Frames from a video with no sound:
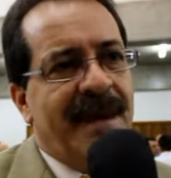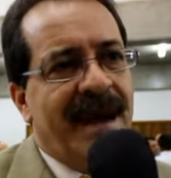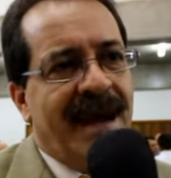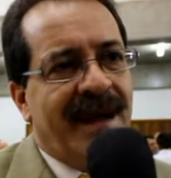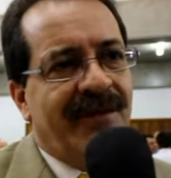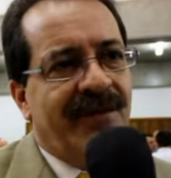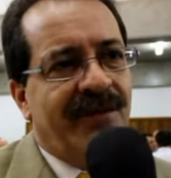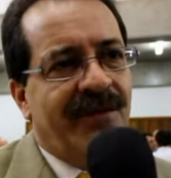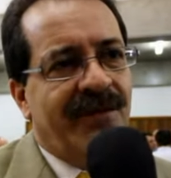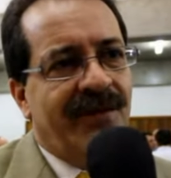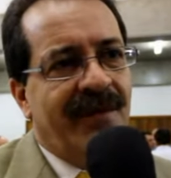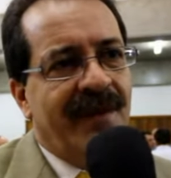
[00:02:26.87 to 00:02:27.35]

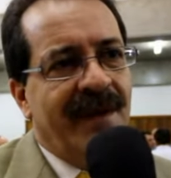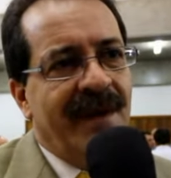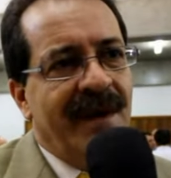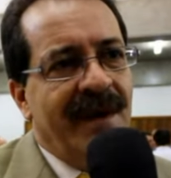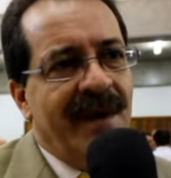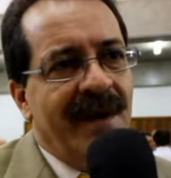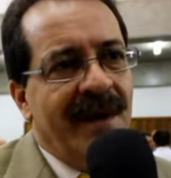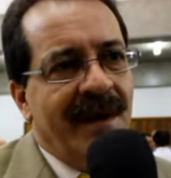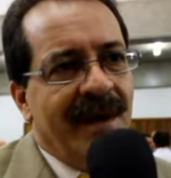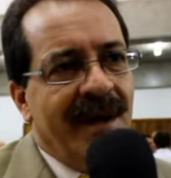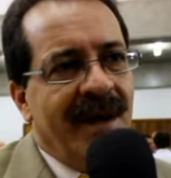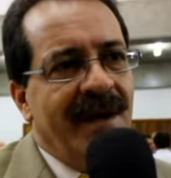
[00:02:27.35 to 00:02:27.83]
baço,
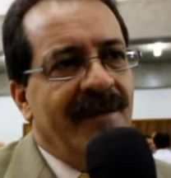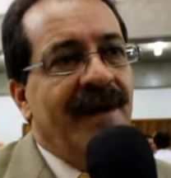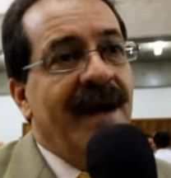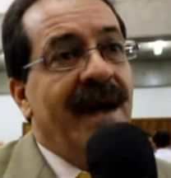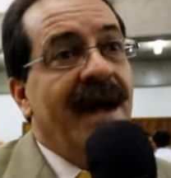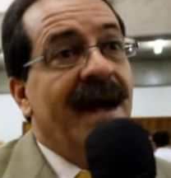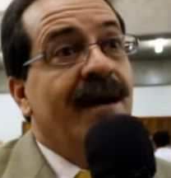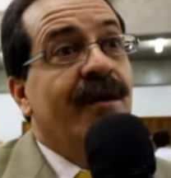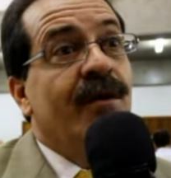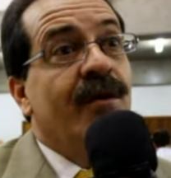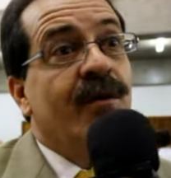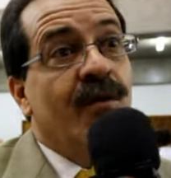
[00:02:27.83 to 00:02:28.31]
que
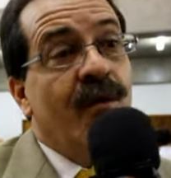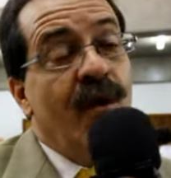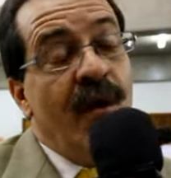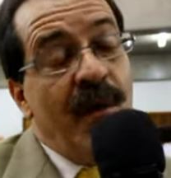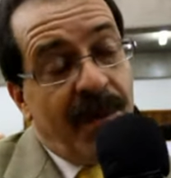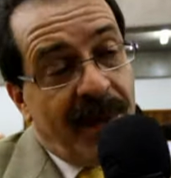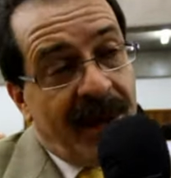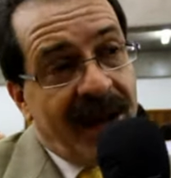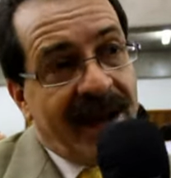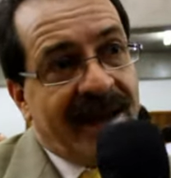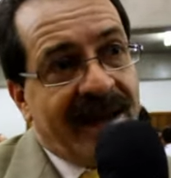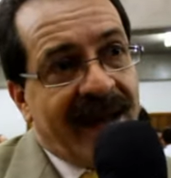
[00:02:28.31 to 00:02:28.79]
vai
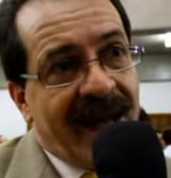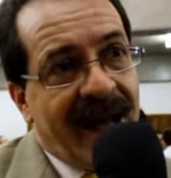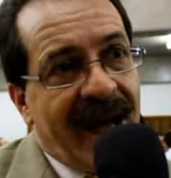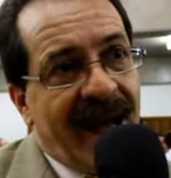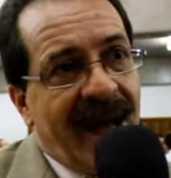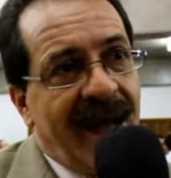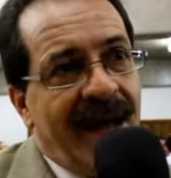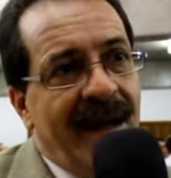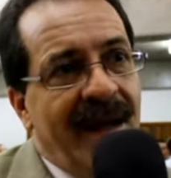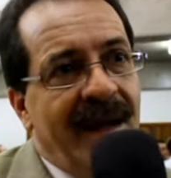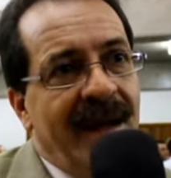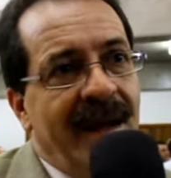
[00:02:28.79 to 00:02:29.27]
completar